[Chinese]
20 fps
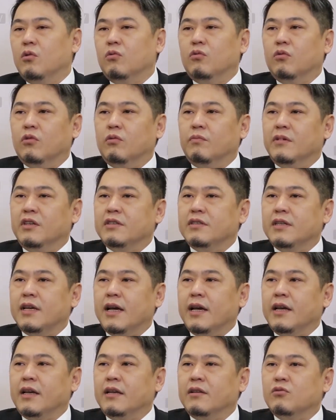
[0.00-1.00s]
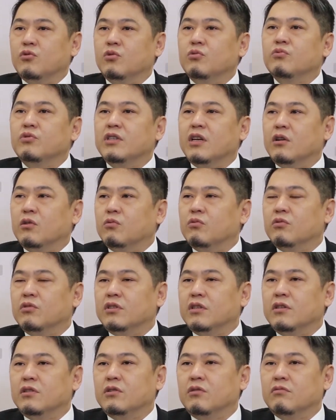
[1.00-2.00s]
我们在促销的过
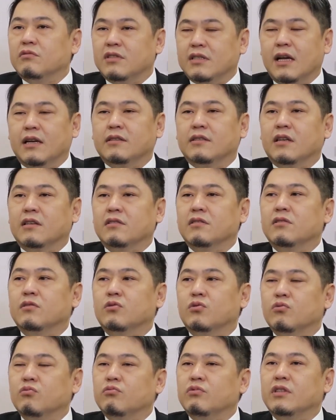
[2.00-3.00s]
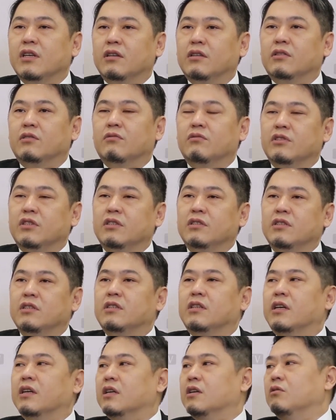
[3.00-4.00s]
程中常常是促销的东西
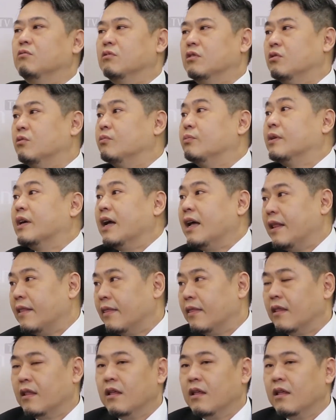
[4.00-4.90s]
寄给客户客户不看，